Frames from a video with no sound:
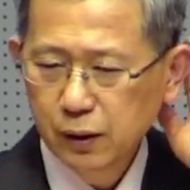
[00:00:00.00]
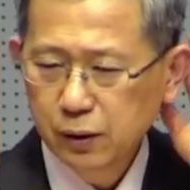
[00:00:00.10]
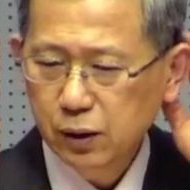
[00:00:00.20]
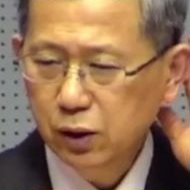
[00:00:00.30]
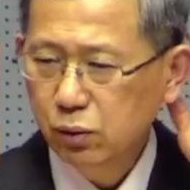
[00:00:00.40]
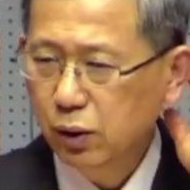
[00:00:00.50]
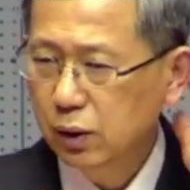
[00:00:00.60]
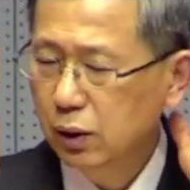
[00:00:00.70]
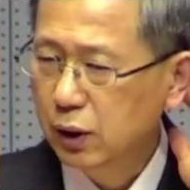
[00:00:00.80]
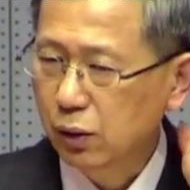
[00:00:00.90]

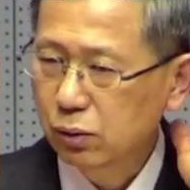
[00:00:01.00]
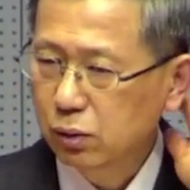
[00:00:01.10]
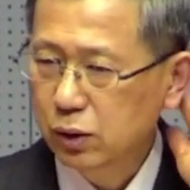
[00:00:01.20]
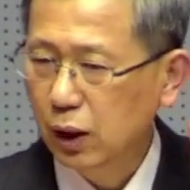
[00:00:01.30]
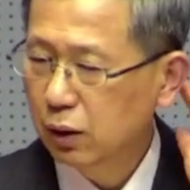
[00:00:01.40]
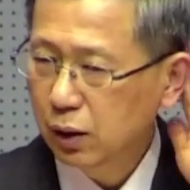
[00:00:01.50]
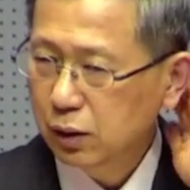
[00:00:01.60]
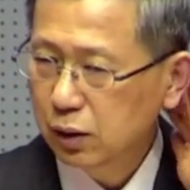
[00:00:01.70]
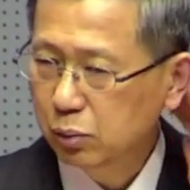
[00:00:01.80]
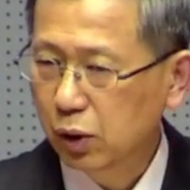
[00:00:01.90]
이쪽에서는 자꾸 자기가
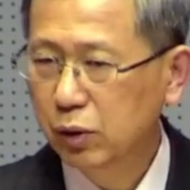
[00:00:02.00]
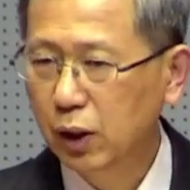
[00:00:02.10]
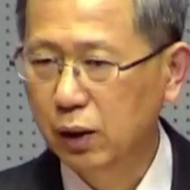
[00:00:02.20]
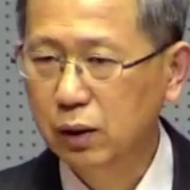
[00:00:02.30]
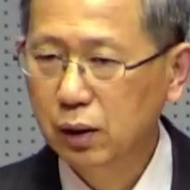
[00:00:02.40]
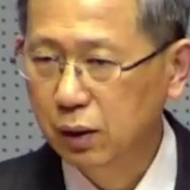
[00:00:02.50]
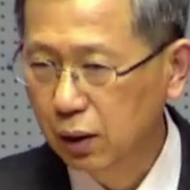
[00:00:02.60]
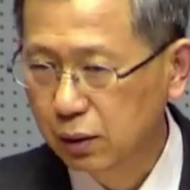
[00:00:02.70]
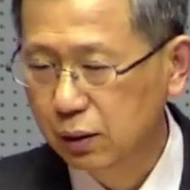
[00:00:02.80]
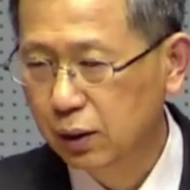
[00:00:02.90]
그 범인이 아니라
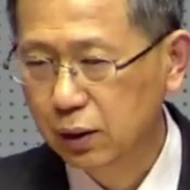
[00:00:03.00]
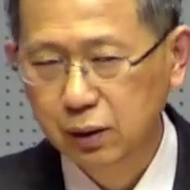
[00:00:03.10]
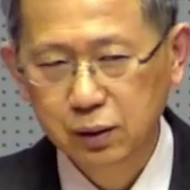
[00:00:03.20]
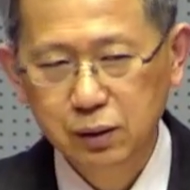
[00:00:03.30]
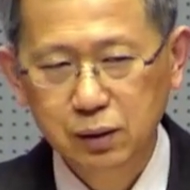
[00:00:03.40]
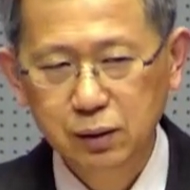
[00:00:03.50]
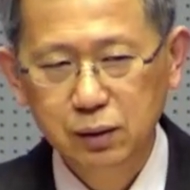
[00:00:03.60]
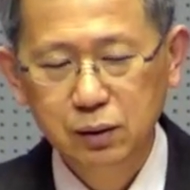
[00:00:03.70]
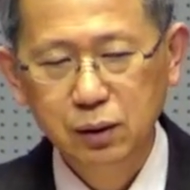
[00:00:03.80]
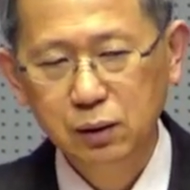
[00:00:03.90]
얘기하는 거야.
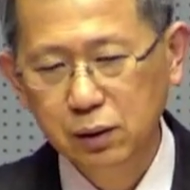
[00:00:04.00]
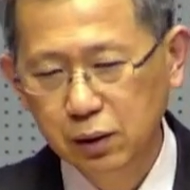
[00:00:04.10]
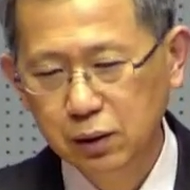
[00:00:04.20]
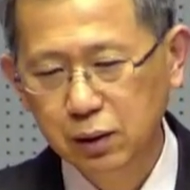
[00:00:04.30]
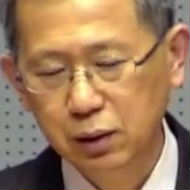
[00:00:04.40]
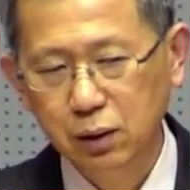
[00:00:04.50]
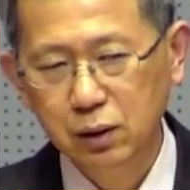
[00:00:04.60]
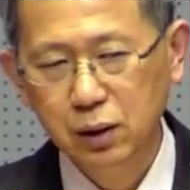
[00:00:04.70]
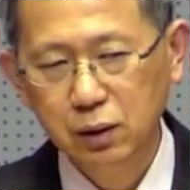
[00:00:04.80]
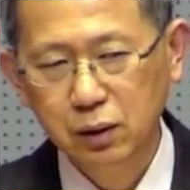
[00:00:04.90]
그랬더니 이제
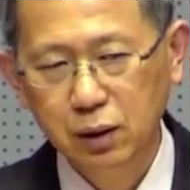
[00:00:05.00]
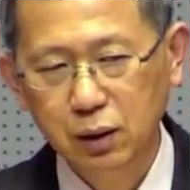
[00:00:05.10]
경찰이나